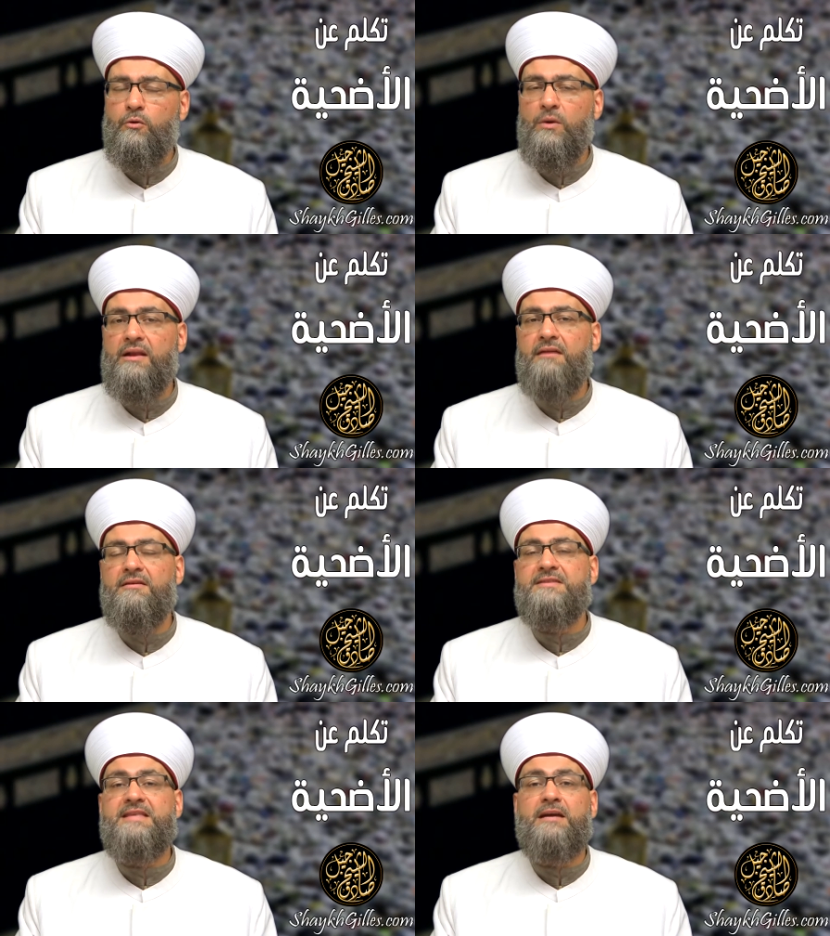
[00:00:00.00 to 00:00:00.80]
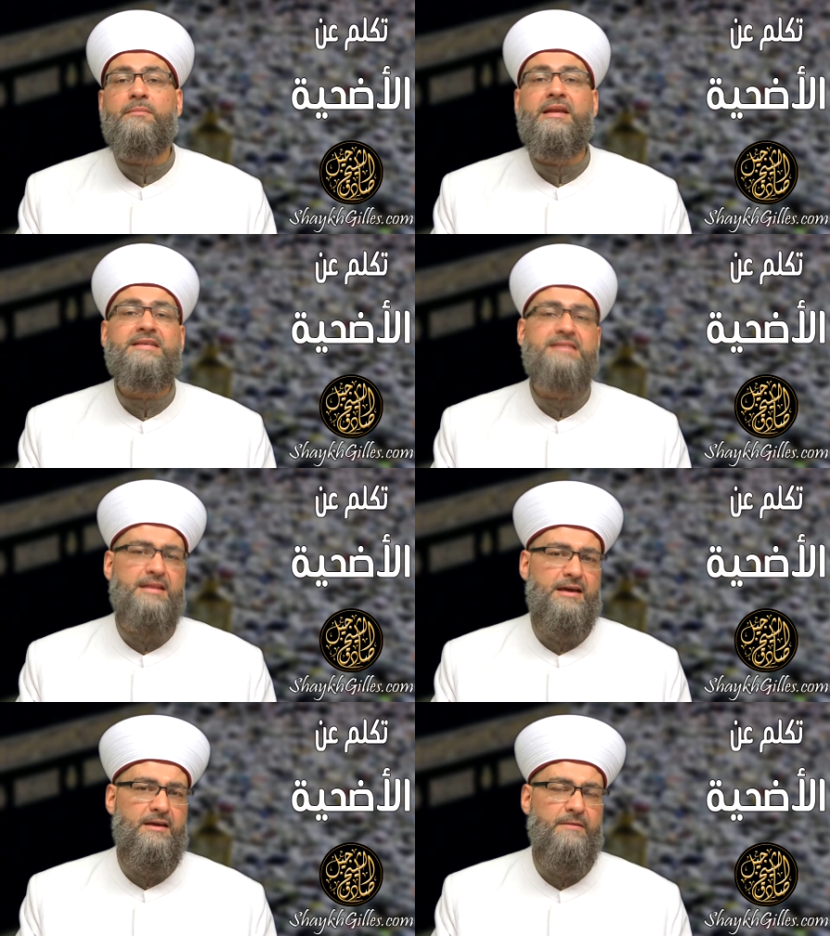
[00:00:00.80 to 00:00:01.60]
هو الذي استكمل
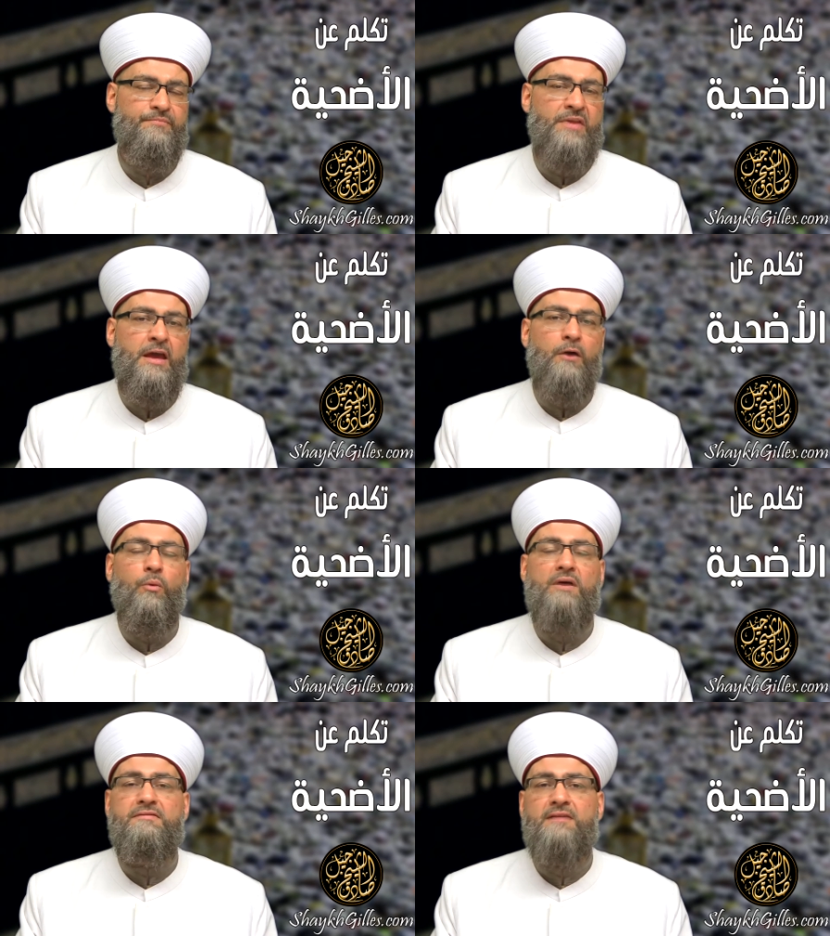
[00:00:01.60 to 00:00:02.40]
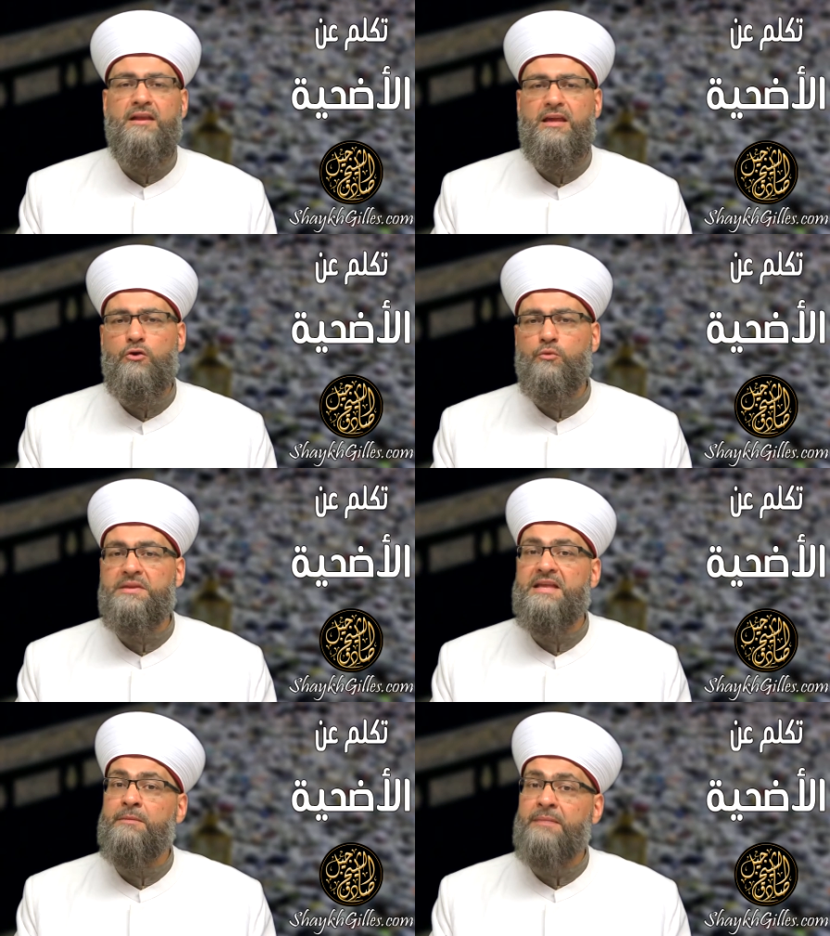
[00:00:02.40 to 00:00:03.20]
سنة والثني
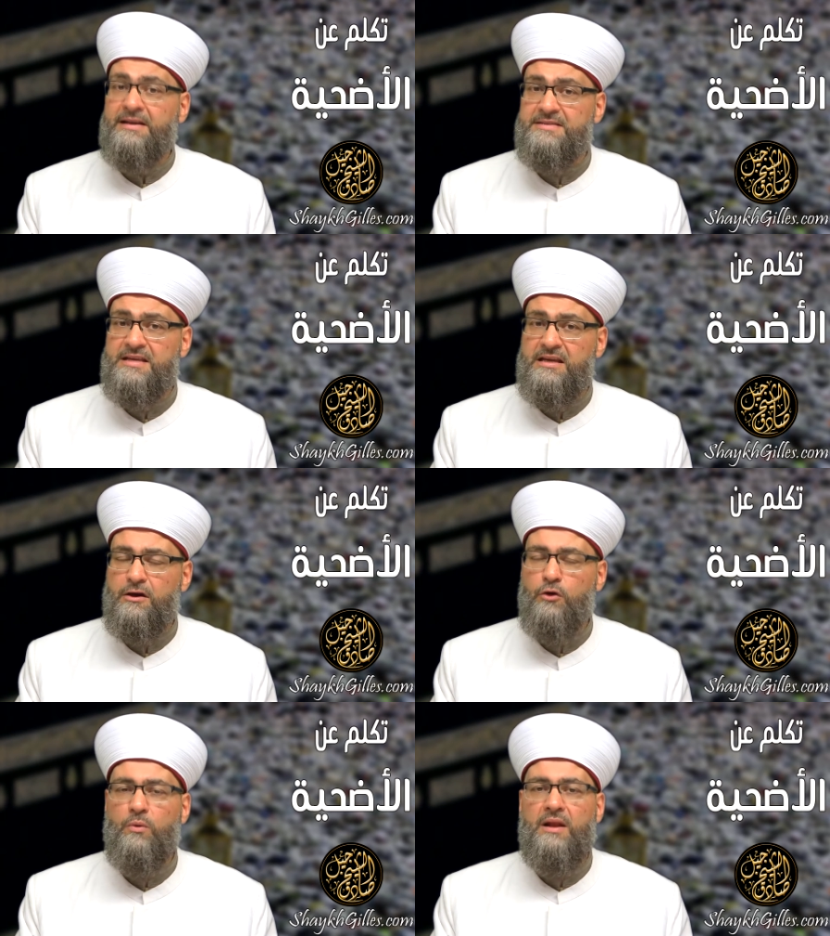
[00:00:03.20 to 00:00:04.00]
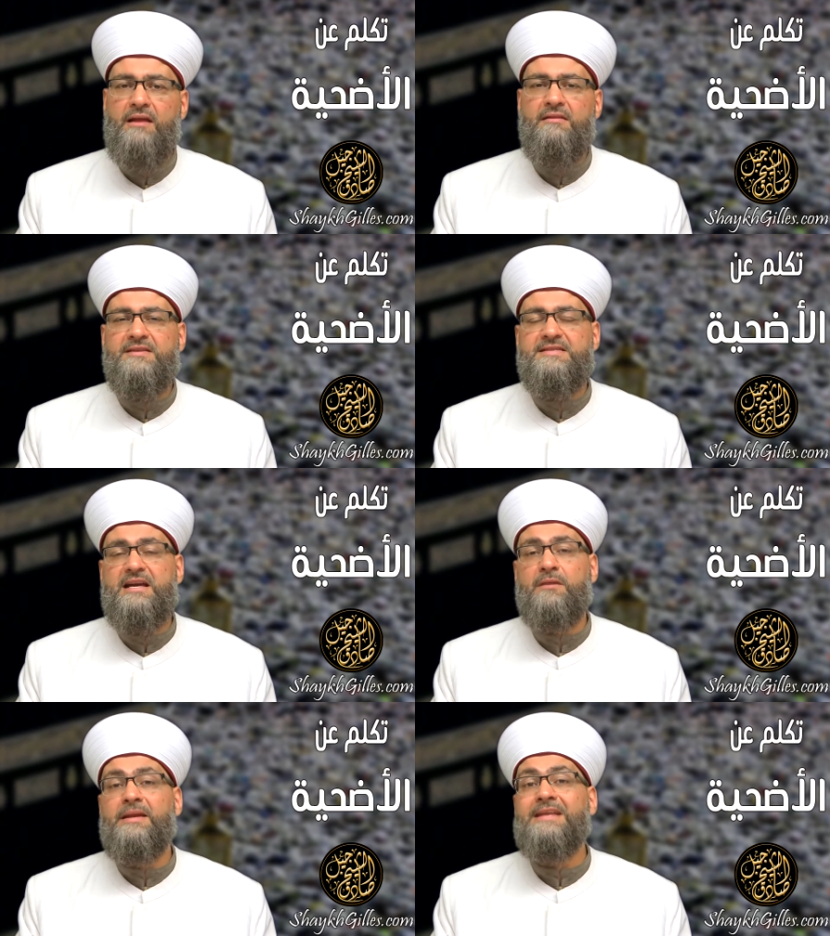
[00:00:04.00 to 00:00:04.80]
من المعز هو الذي
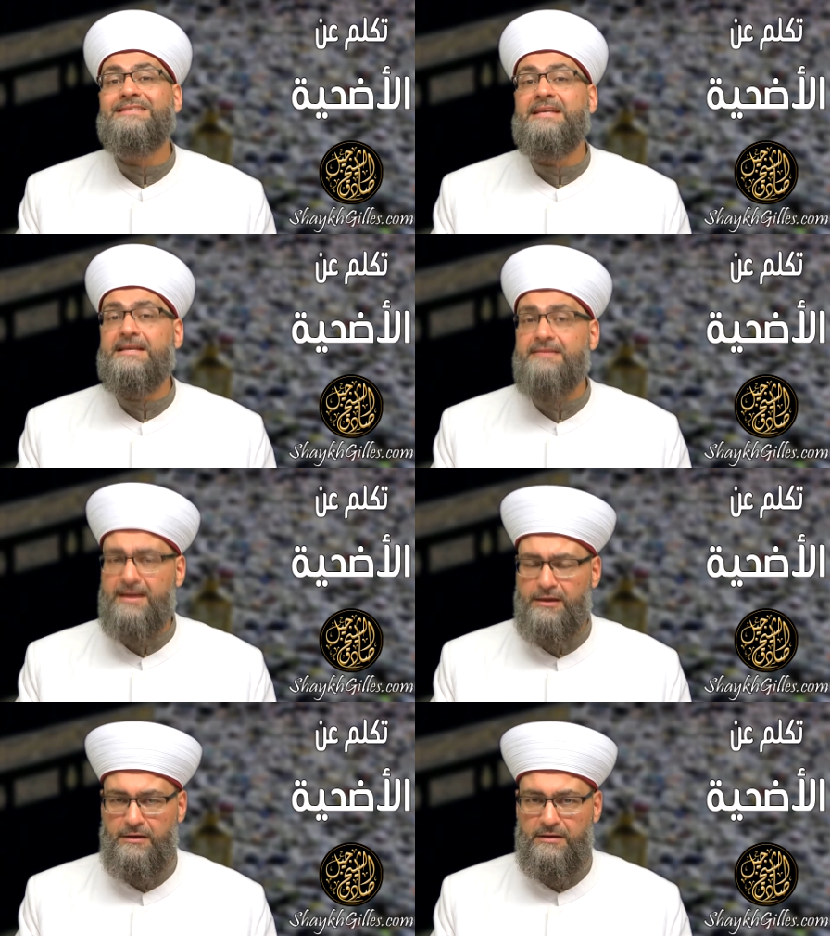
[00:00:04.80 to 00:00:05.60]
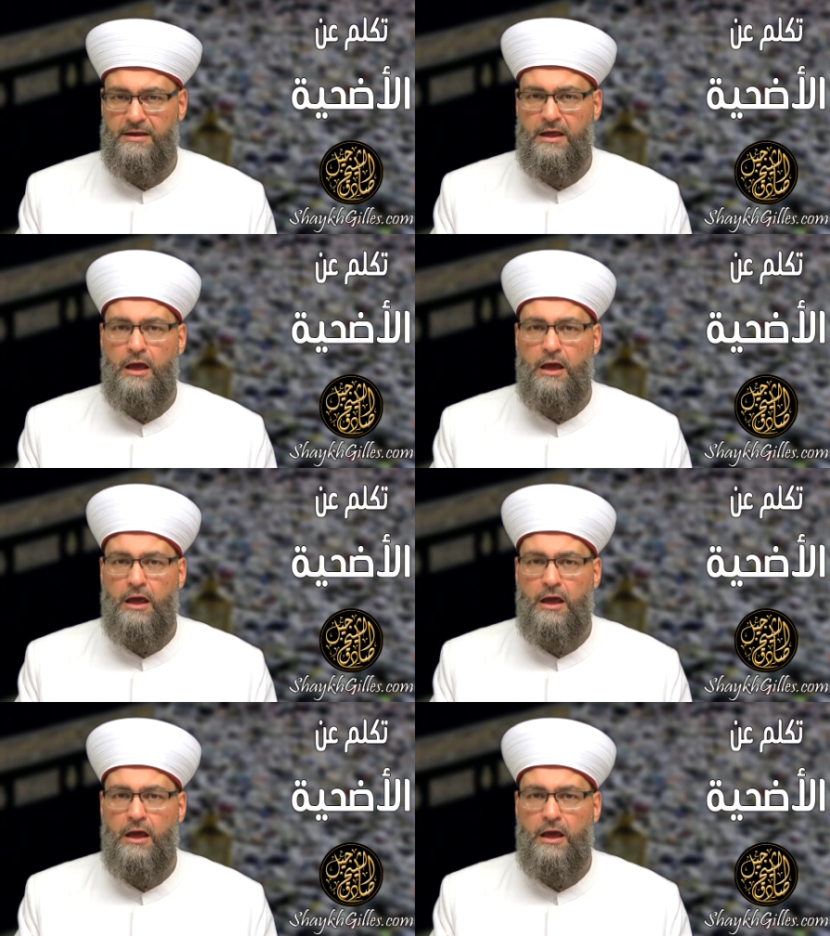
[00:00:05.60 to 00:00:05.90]
استكمل سنتين